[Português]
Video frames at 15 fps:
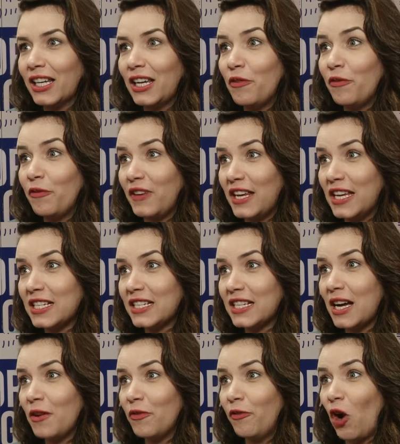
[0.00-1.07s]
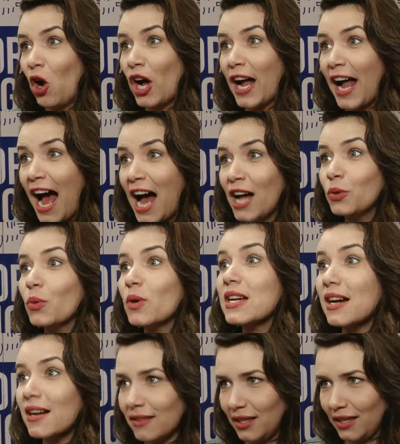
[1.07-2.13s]
que visa focar no
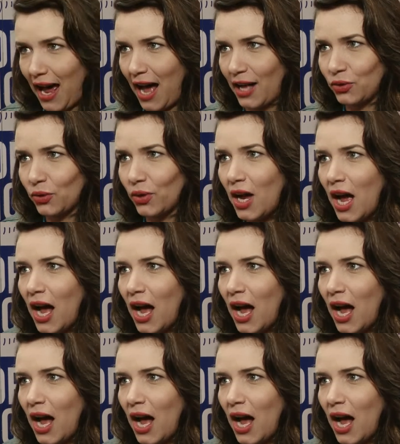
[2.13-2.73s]
candidato.